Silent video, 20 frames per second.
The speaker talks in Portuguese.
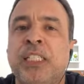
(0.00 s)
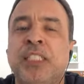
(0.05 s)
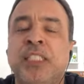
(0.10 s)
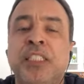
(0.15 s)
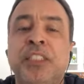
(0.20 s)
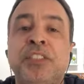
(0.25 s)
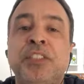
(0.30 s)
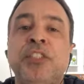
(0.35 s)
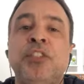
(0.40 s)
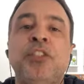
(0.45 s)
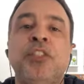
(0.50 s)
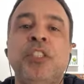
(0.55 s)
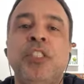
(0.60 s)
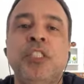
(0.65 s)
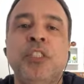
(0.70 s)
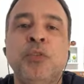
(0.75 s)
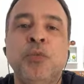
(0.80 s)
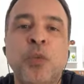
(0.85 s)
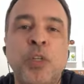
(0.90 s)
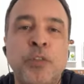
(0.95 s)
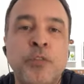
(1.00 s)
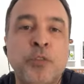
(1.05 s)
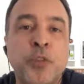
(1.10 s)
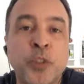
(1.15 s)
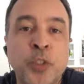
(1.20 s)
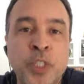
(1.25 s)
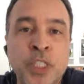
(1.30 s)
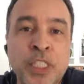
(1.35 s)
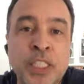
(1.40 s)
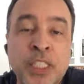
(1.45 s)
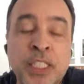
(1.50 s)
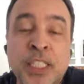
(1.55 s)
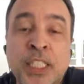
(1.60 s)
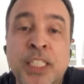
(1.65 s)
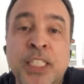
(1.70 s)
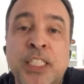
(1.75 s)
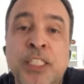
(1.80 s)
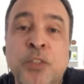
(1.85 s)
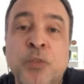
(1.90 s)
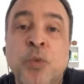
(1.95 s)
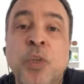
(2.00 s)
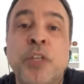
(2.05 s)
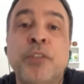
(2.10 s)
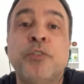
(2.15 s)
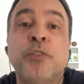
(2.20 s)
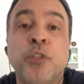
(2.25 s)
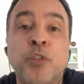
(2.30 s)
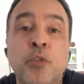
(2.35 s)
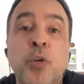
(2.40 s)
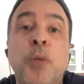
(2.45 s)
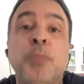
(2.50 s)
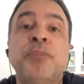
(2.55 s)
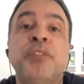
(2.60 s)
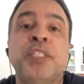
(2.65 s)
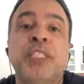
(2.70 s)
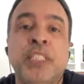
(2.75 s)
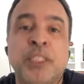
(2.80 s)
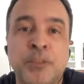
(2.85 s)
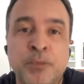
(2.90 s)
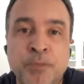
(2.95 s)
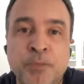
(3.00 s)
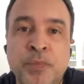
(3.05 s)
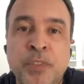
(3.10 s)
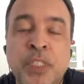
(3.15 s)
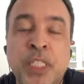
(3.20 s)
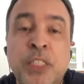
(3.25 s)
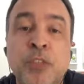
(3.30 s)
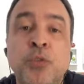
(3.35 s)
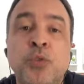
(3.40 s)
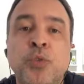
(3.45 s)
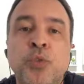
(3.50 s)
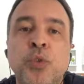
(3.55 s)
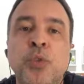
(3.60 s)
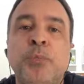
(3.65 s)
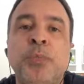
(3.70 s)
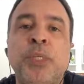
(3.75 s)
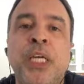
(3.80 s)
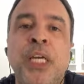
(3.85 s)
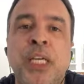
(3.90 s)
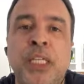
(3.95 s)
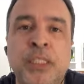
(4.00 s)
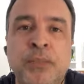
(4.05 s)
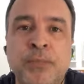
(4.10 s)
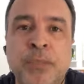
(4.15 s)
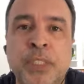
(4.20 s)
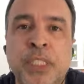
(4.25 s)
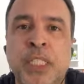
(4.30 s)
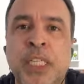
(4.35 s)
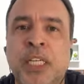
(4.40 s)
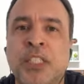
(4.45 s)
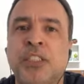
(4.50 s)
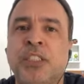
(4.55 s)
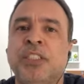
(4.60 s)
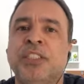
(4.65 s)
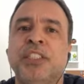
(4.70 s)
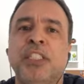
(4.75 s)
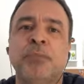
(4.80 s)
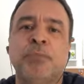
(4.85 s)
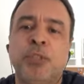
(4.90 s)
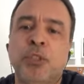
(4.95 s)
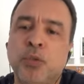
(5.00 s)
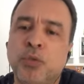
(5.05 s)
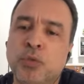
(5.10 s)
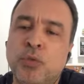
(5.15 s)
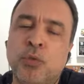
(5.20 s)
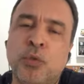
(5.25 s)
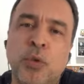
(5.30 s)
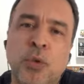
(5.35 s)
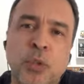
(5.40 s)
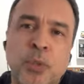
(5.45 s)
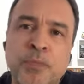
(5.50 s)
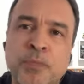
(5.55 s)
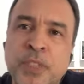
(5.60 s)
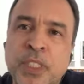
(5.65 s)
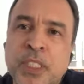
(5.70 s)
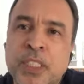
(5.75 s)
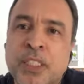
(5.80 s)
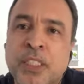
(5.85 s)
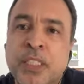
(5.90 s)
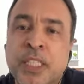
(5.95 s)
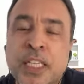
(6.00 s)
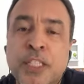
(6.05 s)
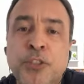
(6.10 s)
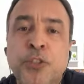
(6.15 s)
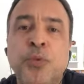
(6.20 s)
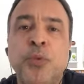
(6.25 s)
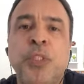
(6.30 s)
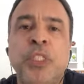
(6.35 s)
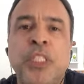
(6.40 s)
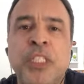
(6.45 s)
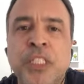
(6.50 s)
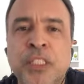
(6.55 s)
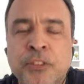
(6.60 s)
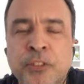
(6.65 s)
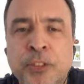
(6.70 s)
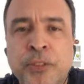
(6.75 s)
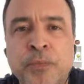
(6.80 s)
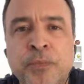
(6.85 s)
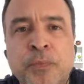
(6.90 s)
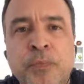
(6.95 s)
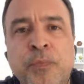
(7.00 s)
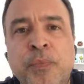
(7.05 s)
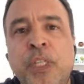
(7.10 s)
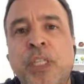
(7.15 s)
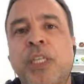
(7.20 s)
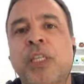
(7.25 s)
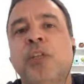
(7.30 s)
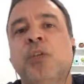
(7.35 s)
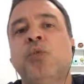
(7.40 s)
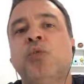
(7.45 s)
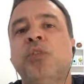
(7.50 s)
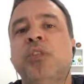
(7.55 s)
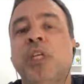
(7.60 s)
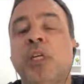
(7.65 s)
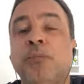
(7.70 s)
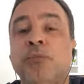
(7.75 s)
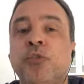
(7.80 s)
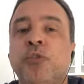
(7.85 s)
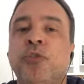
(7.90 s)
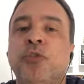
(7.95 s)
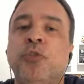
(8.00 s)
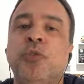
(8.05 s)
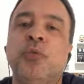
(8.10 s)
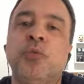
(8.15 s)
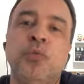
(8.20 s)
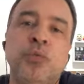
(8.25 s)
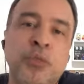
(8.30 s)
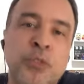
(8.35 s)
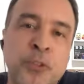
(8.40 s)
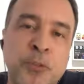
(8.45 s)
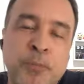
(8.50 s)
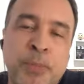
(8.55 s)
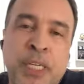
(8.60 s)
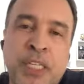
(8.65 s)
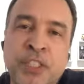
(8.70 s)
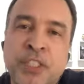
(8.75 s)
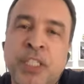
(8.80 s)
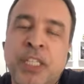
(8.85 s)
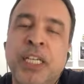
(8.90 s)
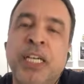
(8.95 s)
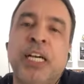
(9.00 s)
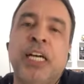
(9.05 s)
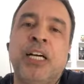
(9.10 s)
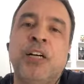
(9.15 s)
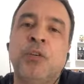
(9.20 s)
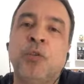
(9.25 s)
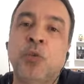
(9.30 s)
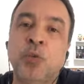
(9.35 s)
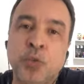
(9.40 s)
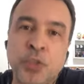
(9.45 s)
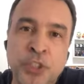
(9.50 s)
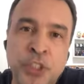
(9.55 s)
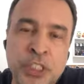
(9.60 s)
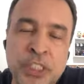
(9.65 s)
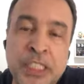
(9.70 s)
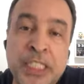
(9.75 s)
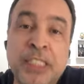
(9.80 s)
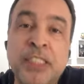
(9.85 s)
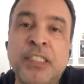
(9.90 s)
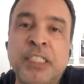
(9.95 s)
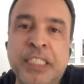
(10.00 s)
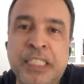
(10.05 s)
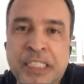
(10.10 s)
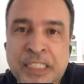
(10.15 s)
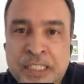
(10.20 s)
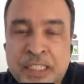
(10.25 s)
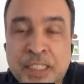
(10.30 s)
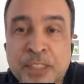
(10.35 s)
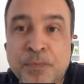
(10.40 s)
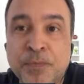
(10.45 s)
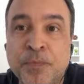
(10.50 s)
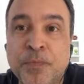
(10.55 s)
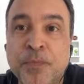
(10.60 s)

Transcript: Desistir nunca foi, nunca foi uma opção dentro do Grupo IN. A gente sempre lutou desde o início, lutamos juntos para chegar hoje, dia 30,